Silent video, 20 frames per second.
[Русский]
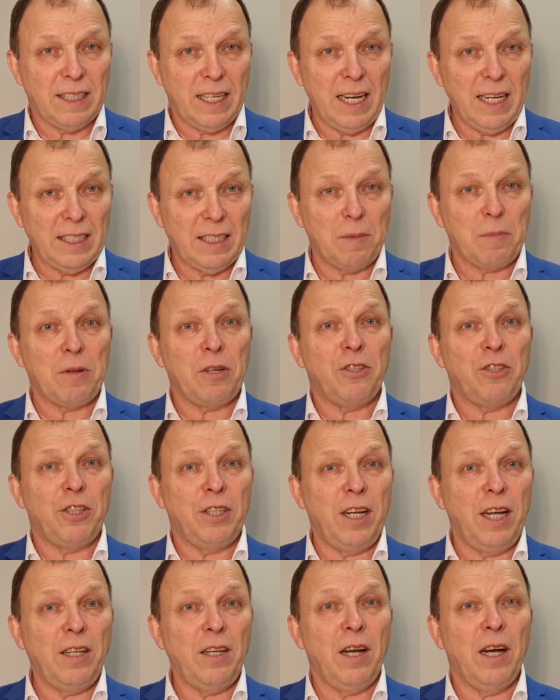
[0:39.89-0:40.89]
да, за
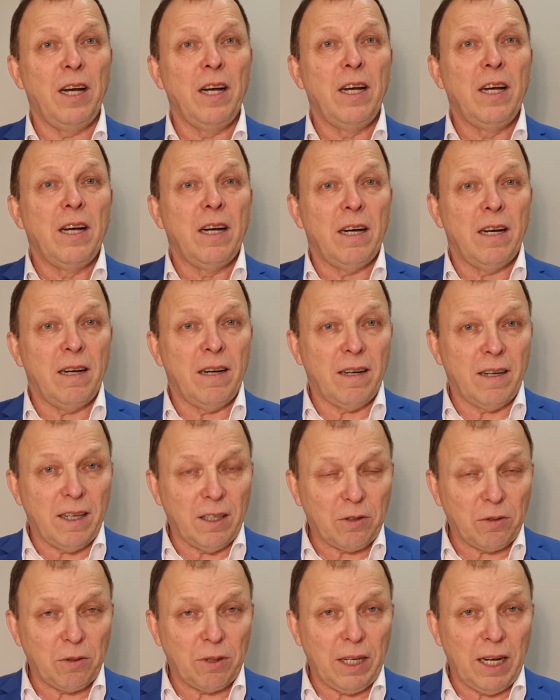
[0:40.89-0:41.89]
причинение э,
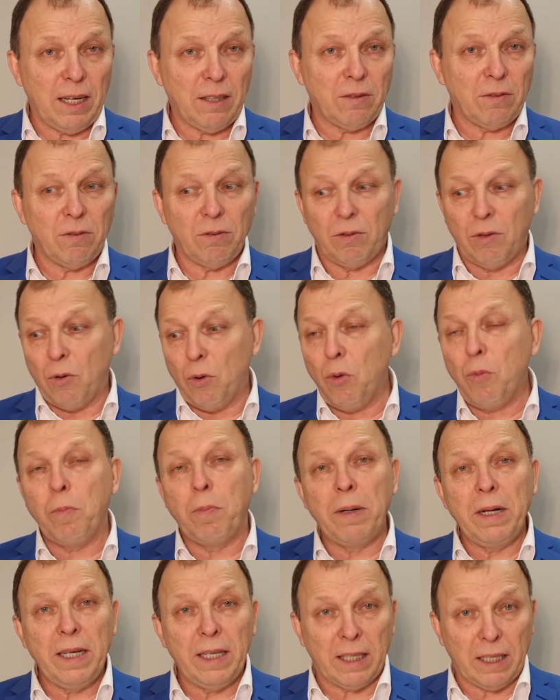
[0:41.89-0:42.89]
государству
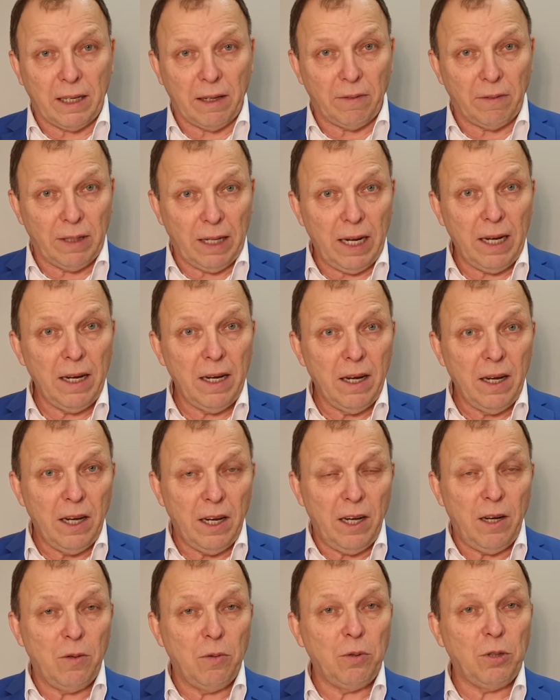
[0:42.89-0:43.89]
убытков, да,
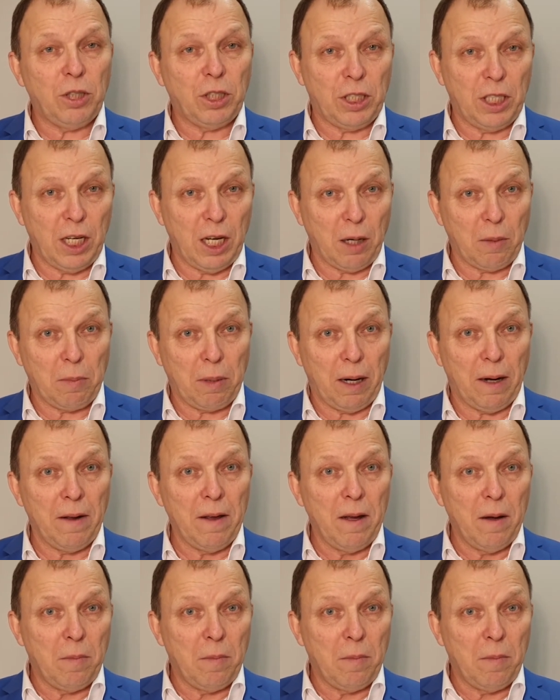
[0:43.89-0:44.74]
или ущерба,